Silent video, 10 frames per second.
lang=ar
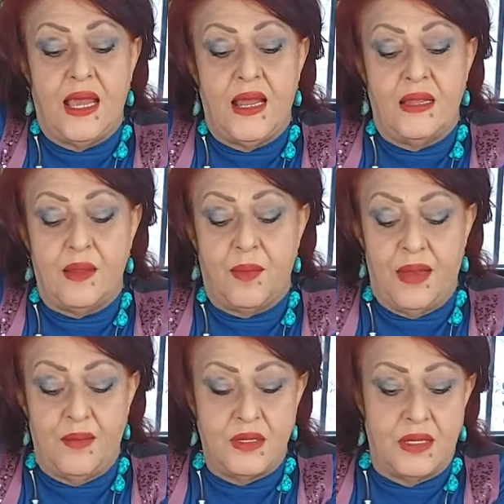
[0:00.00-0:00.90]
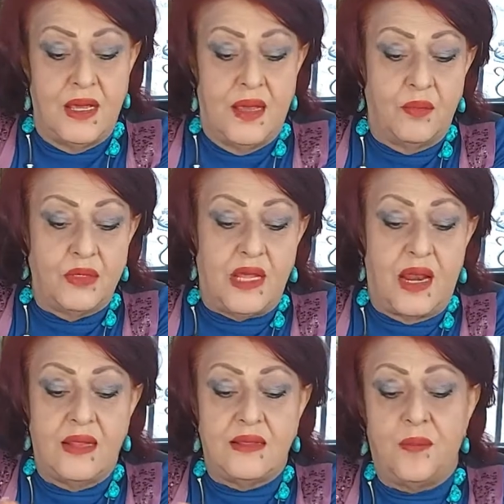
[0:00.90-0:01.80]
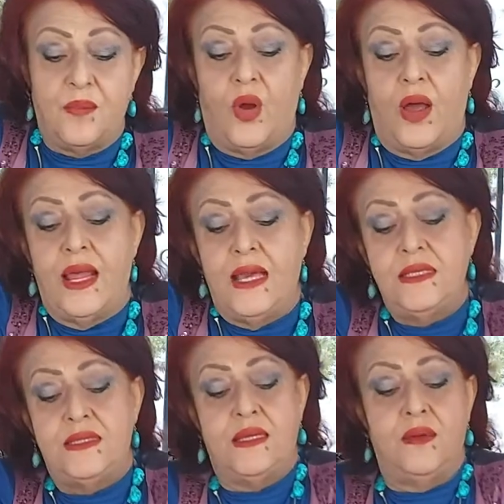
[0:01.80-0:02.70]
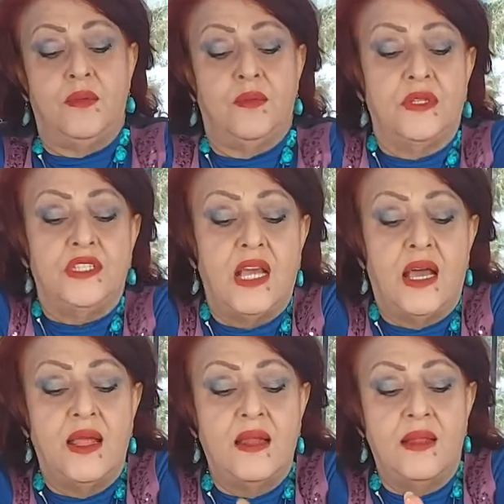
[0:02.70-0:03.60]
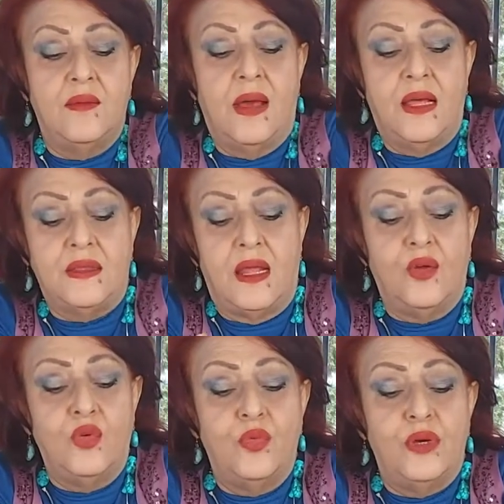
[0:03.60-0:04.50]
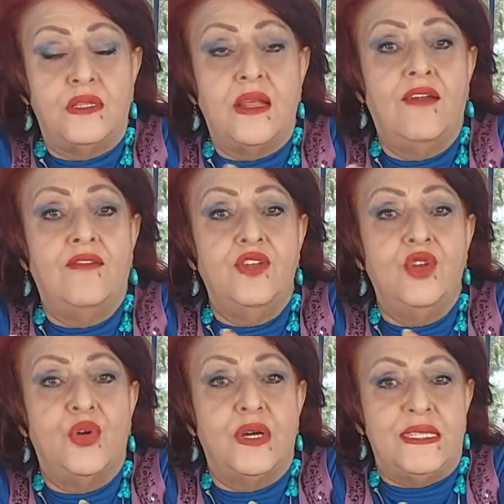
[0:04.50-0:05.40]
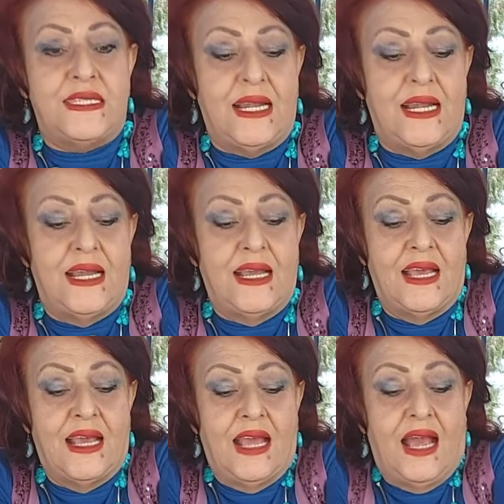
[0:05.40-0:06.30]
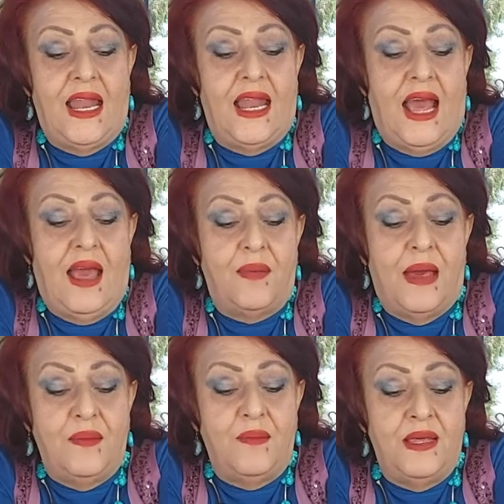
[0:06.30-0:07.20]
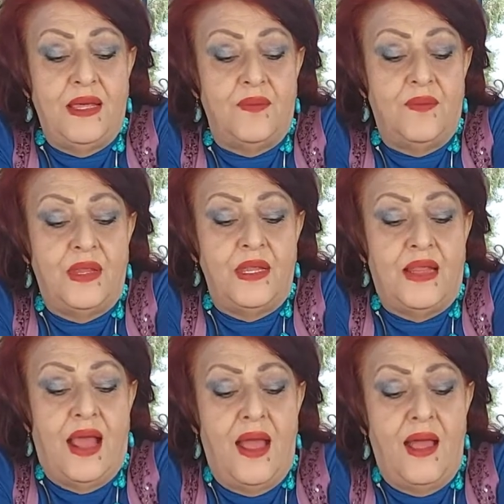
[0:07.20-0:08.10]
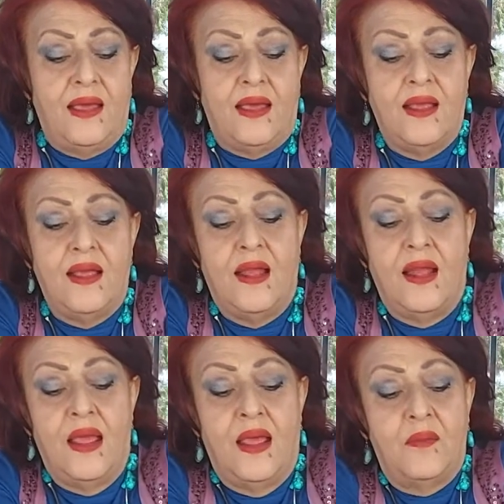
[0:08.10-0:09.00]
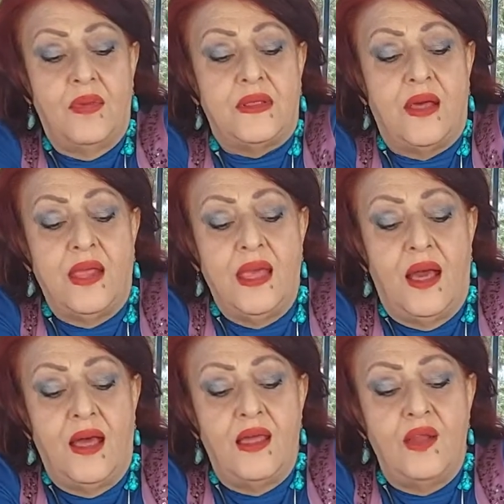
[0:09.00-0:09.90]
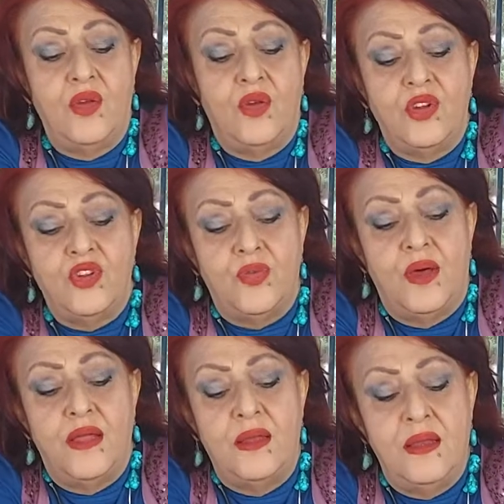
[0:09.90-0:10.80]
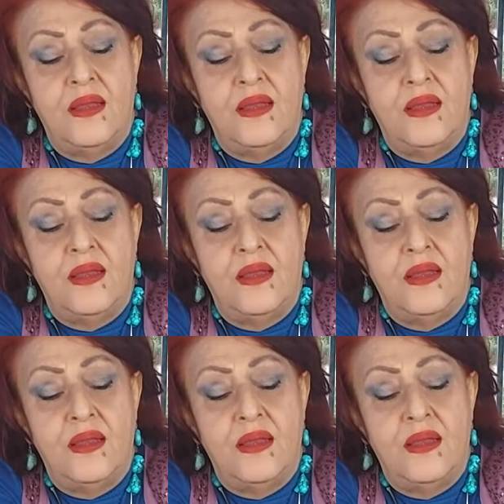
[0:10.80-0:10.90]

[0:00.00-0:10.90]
انا طبعا مضطره اطبقه على ايدي مشان ما اضطر اقوم اقطع الفيديو وغسل هلا حبايبي بندهن بطريقه انه نضمن